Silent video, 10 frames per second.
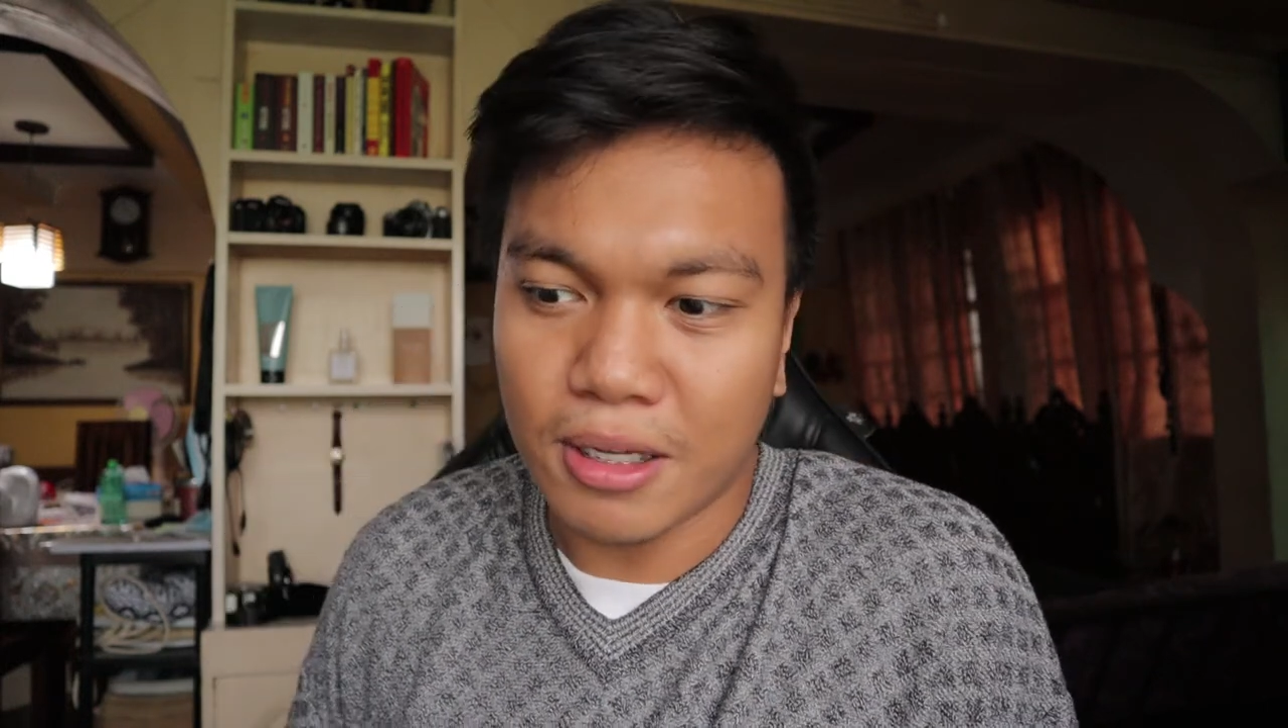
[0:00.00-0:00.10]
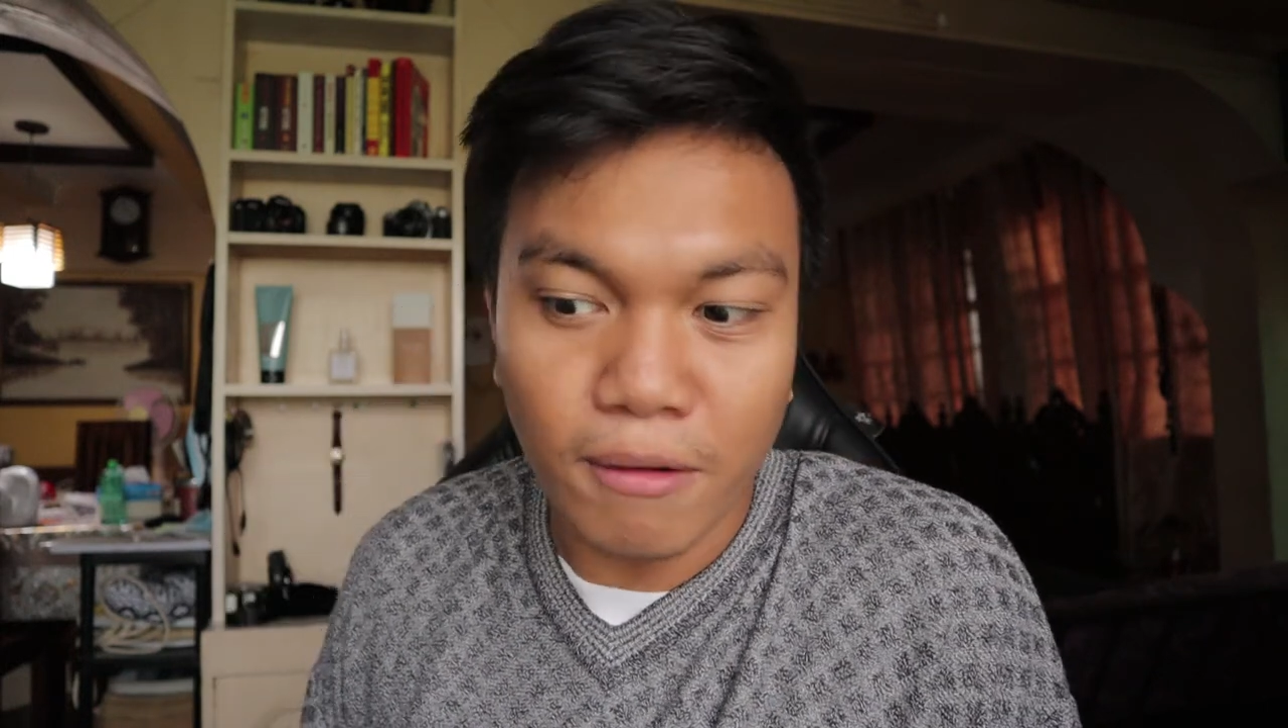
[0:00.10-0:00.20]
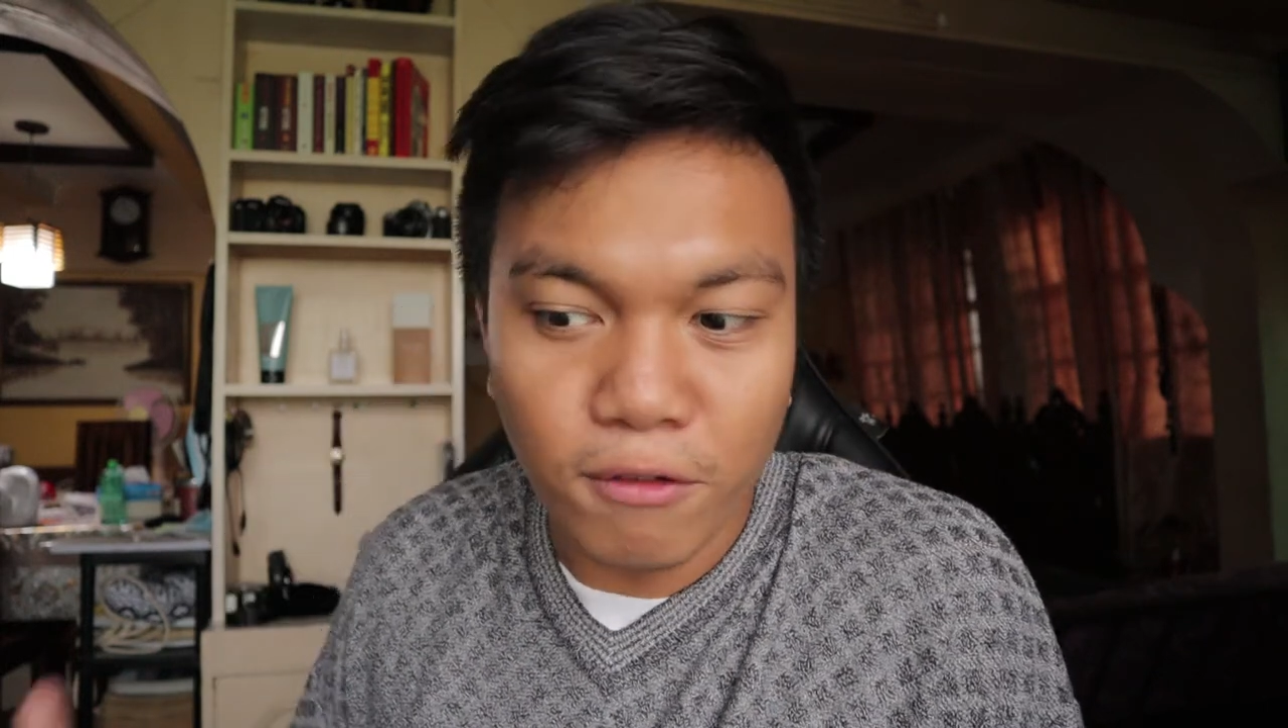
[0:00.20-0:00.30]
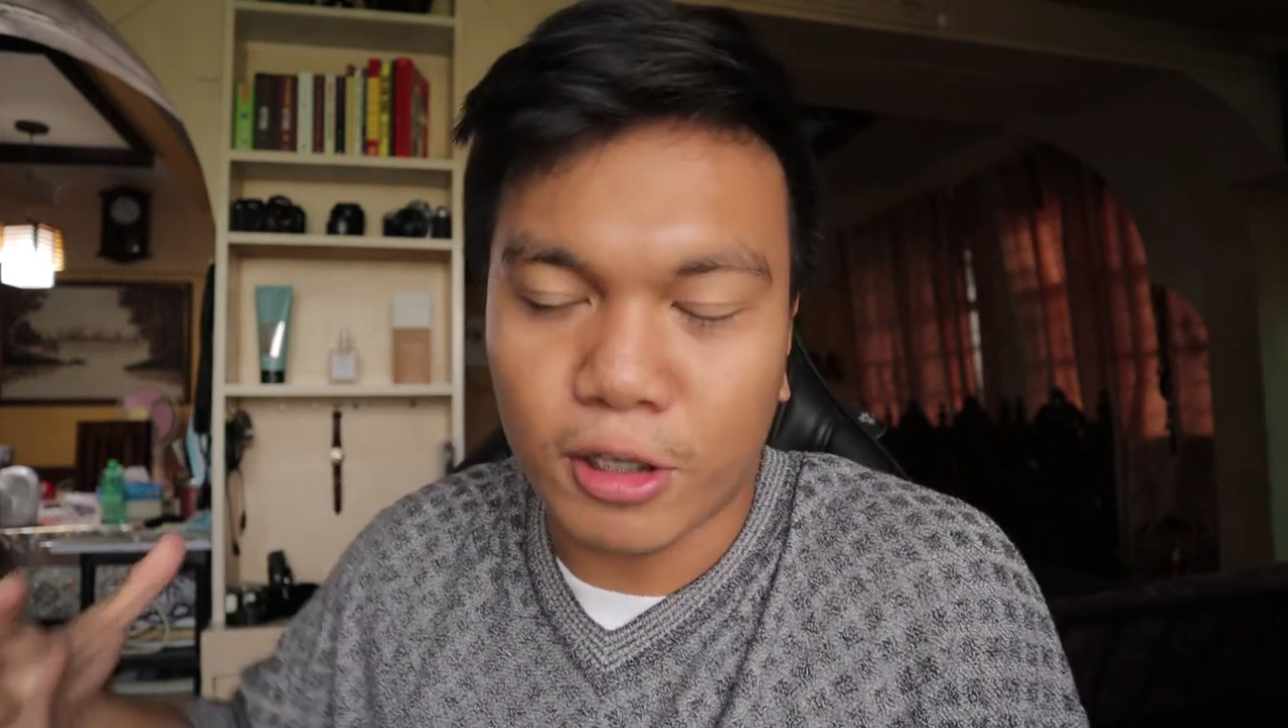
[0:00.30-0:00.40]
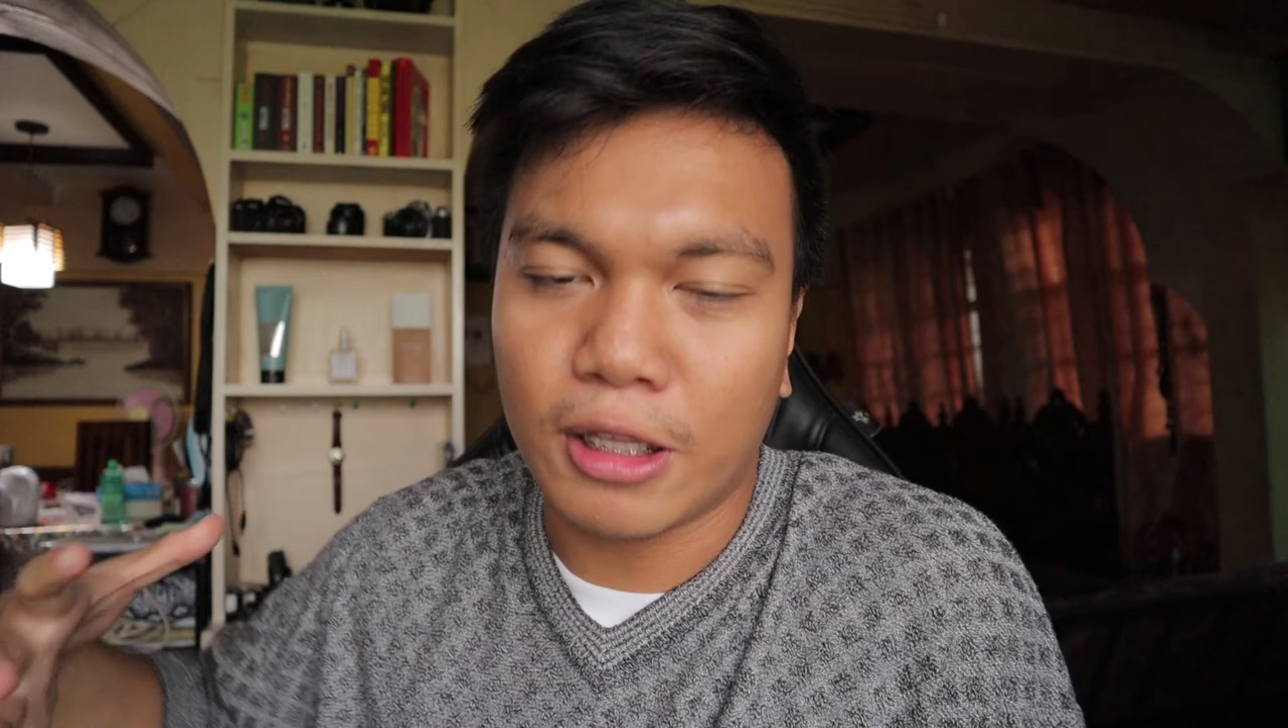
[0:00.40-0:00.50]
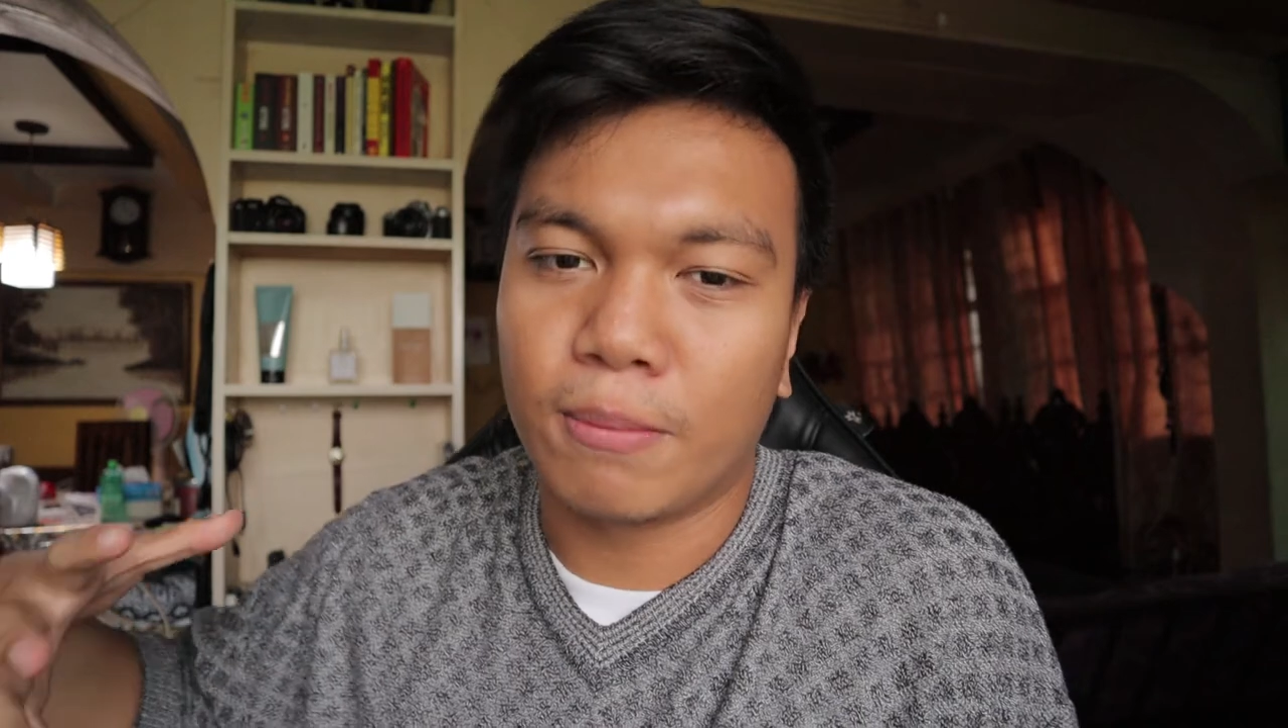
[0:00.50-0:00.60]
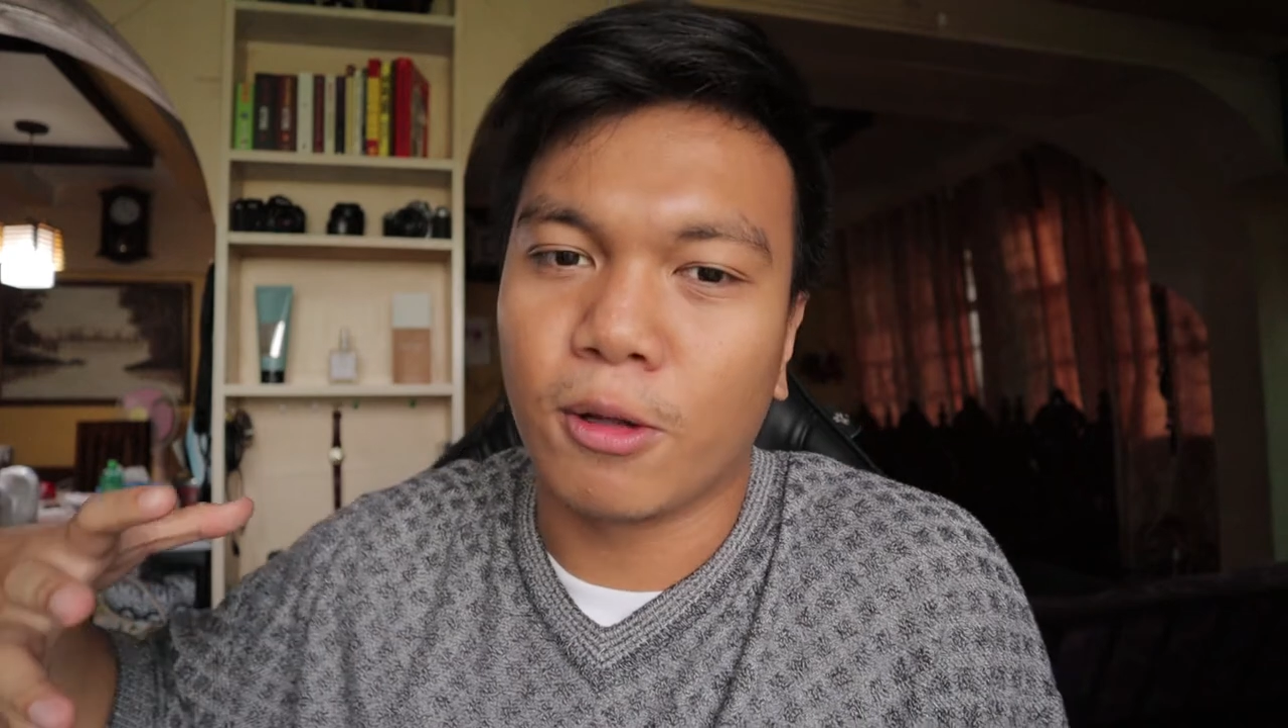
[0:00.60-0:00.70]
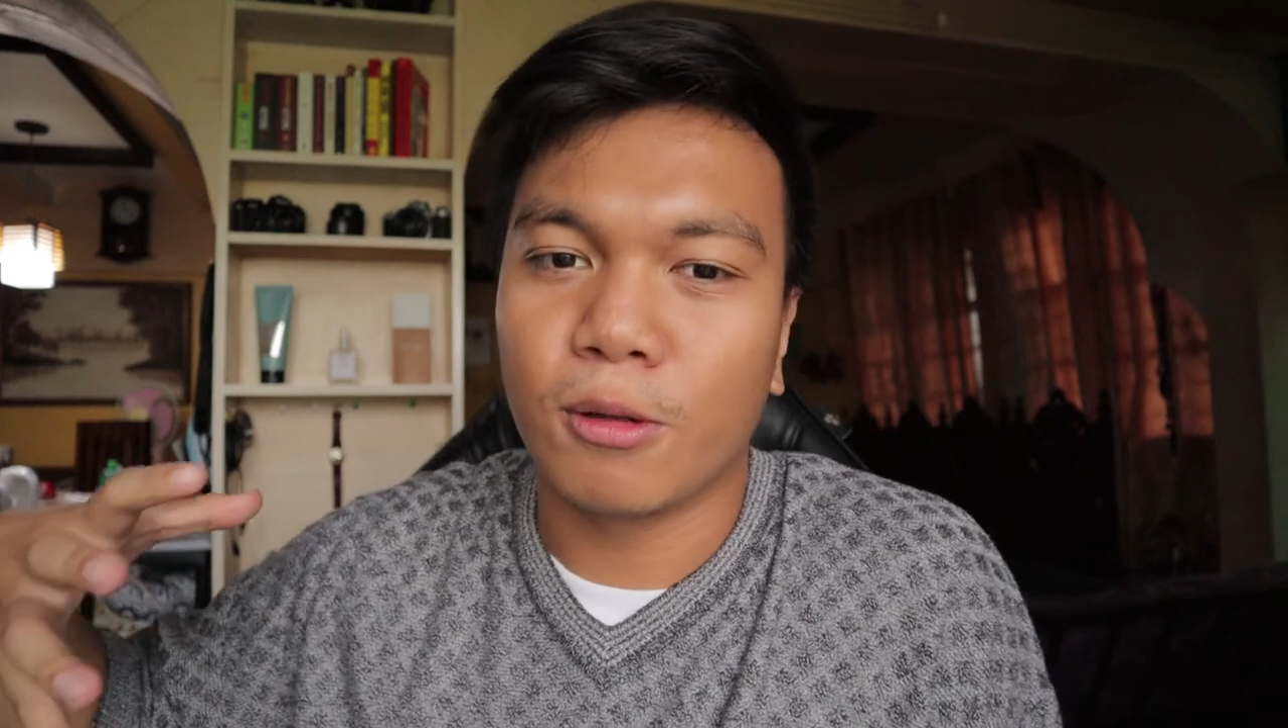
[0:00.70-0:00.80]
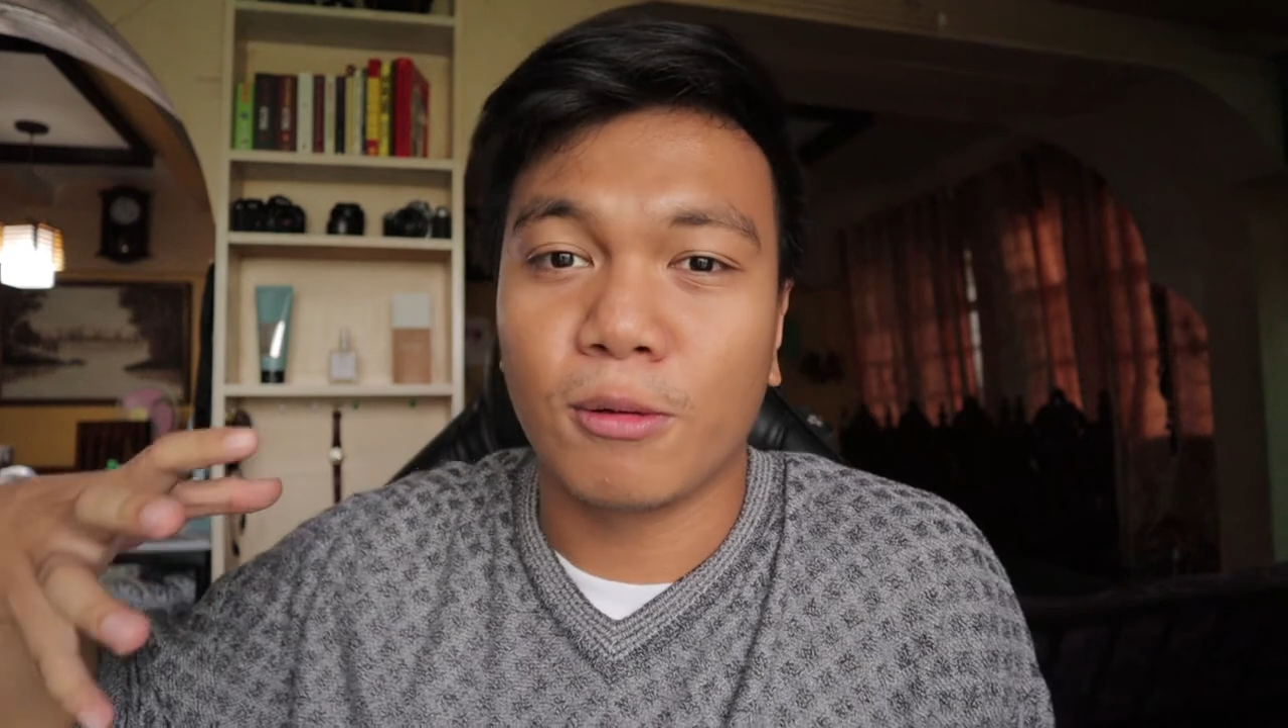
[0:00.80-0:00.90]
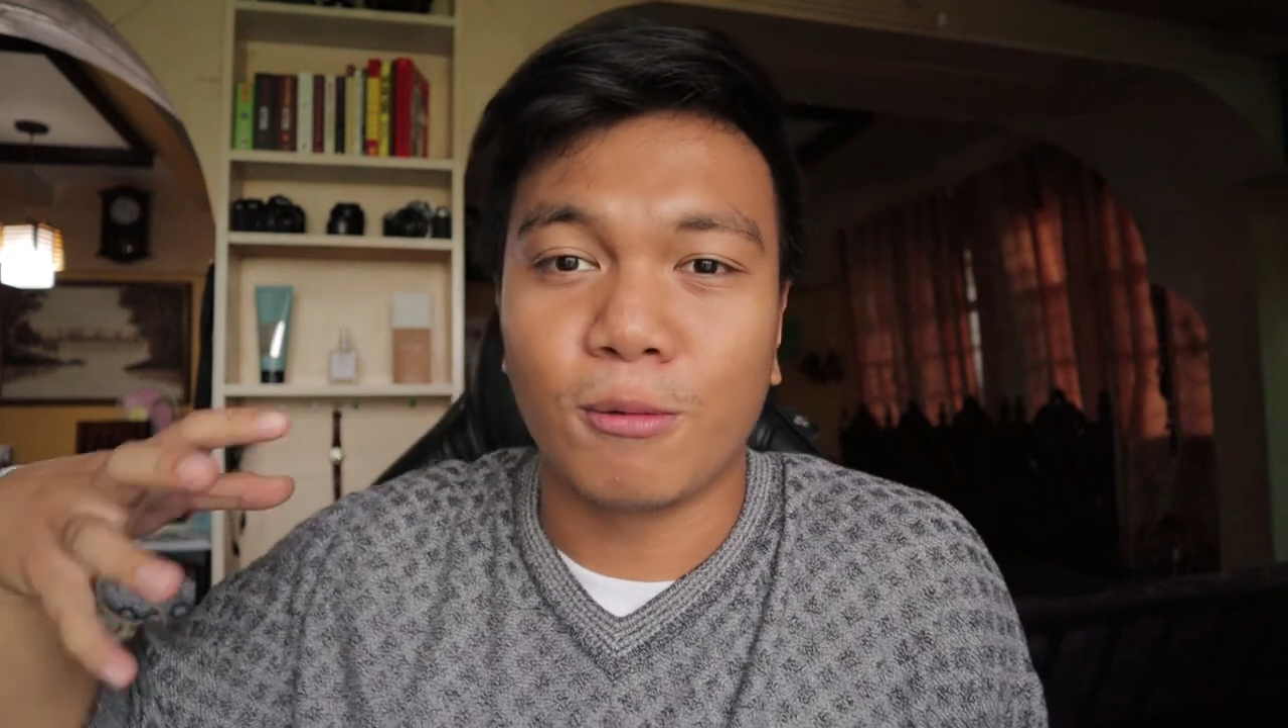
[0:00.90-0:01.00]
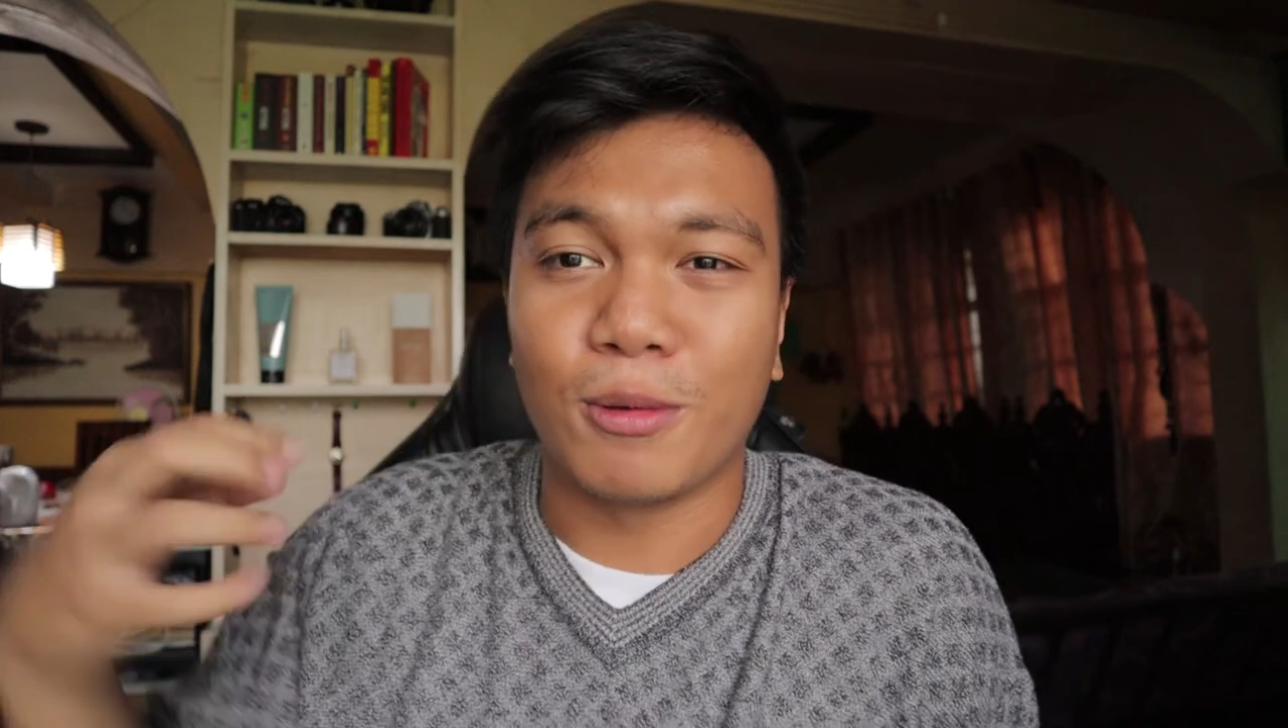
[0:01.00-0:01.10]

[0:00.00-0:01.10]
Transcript: comfortable